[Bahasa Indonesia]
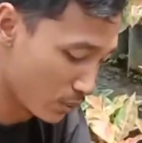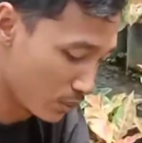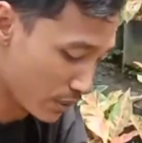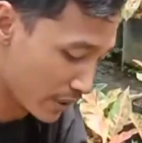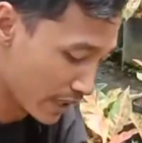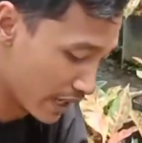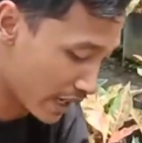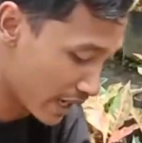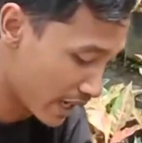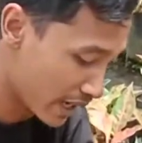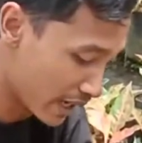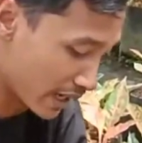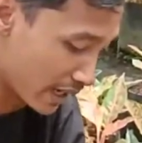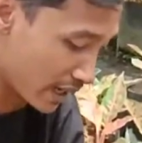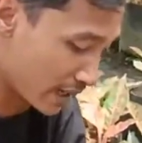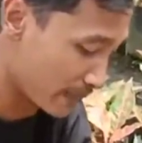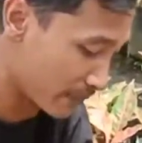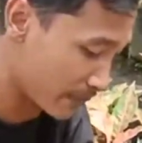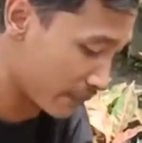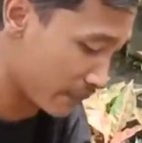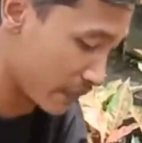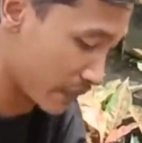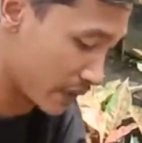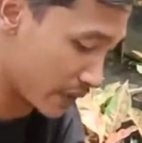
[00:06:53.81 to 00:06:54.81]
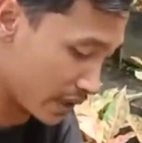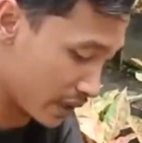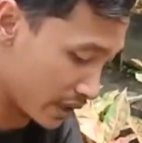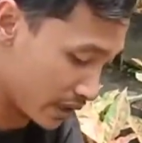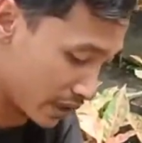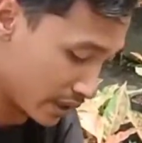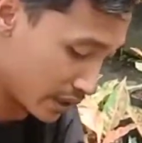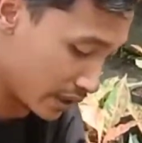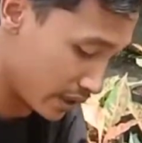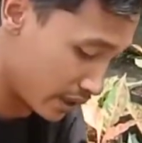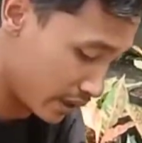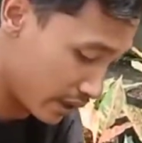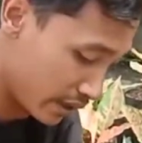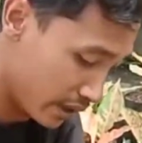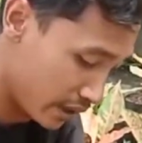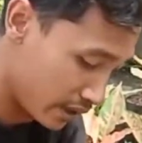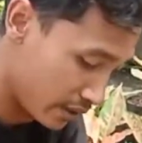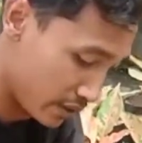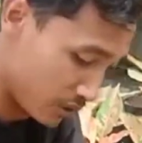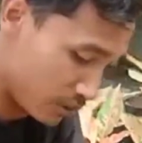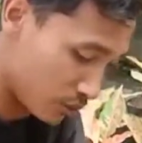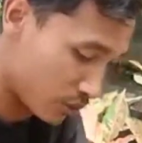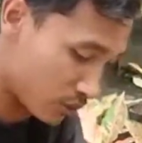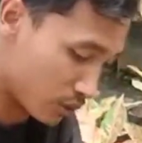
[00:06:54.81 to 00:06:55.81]
bunda ini
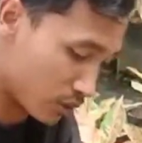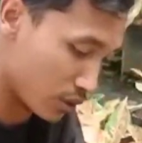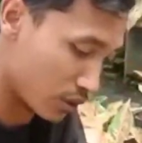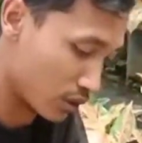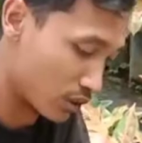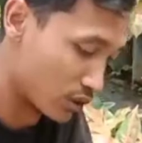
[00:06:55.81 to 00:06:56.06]
aduh